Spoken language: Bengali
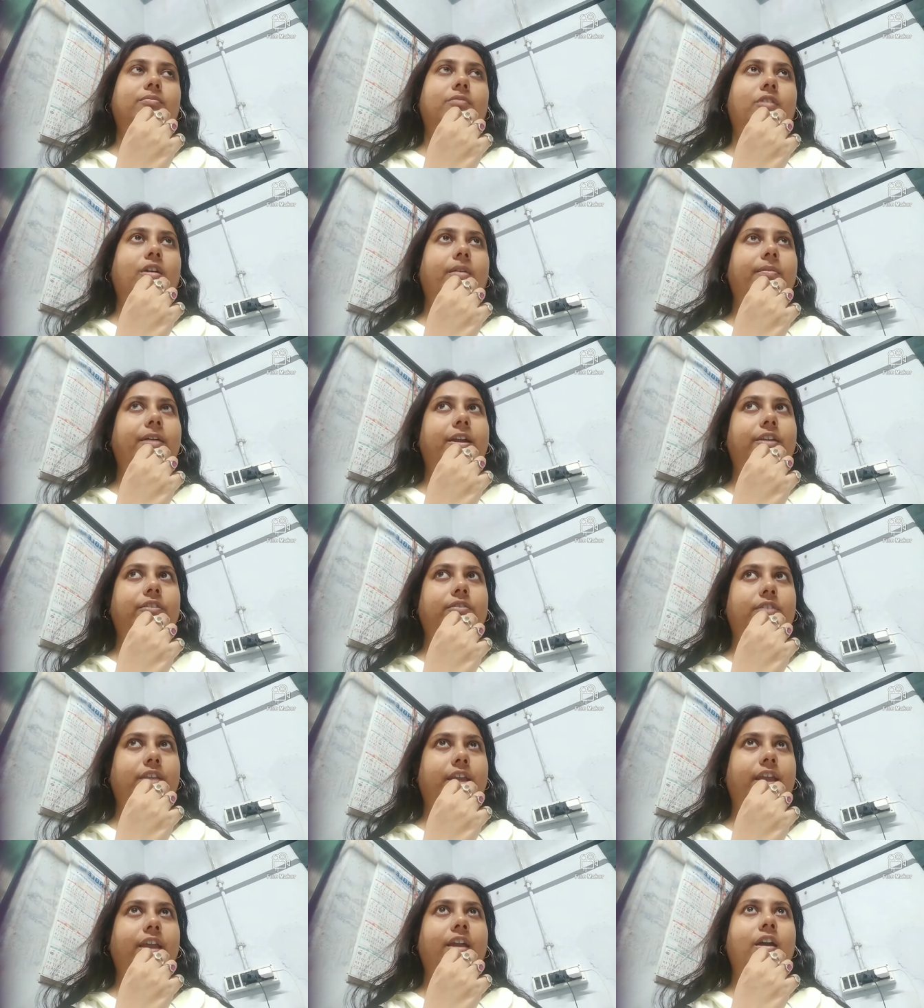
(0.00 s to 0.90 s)

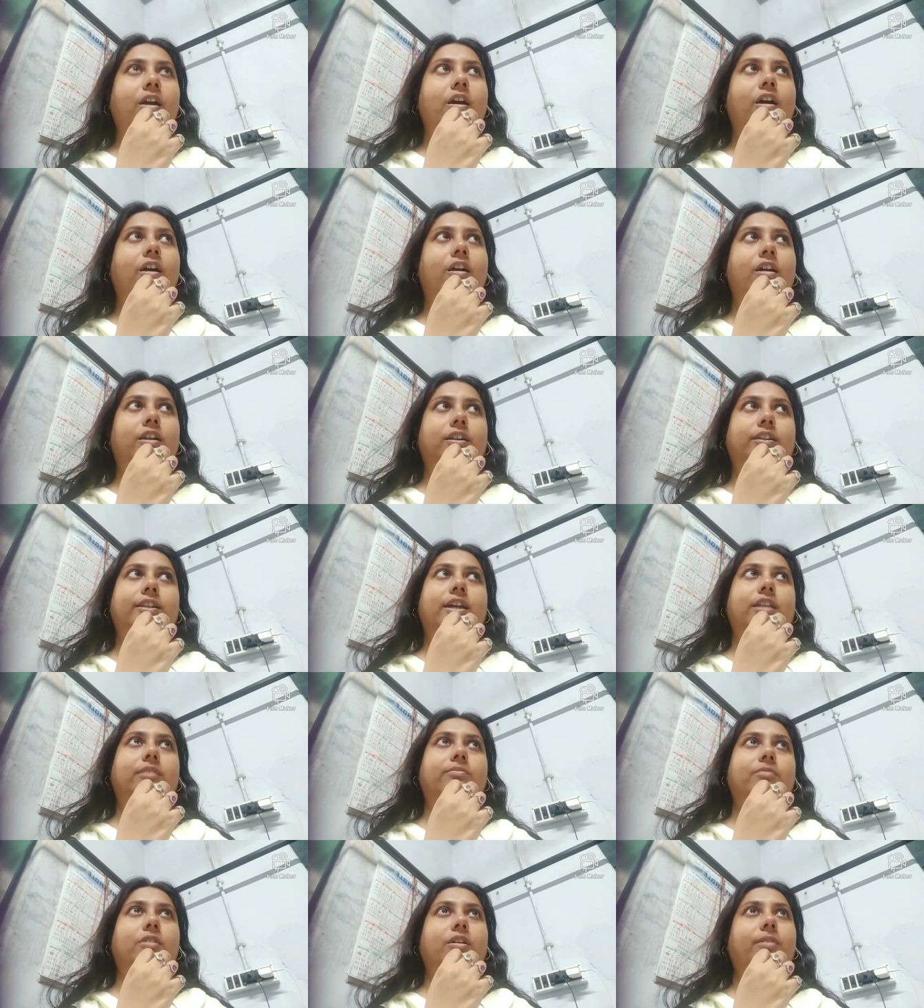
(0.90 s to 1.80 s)
মহাভারতে
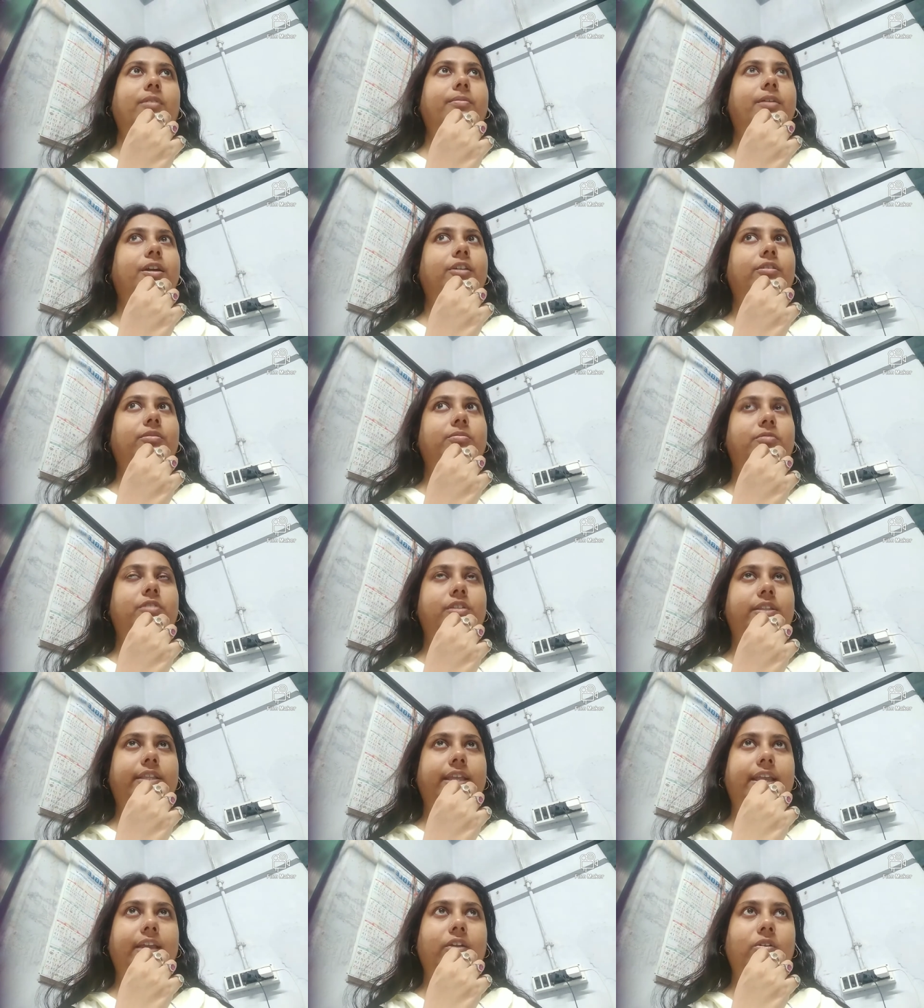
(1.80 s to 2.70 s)
অর্থাৎ মহাভারত
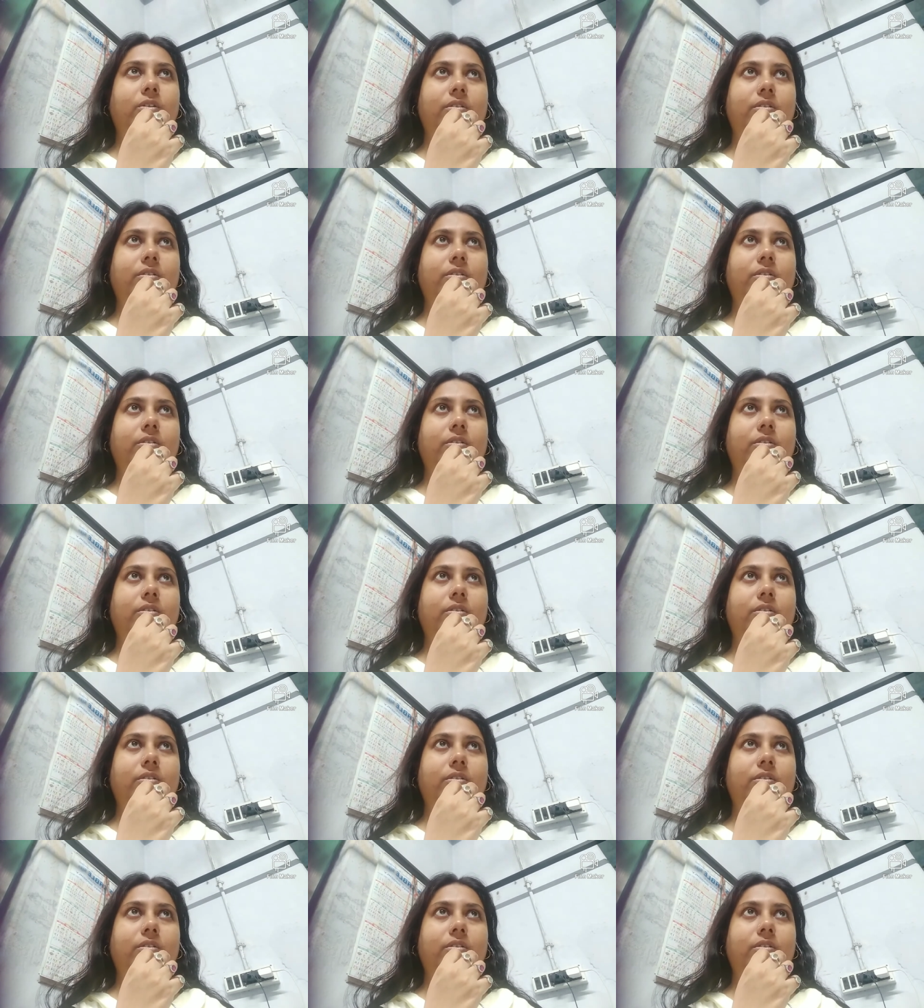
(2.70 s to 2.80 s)
বলতে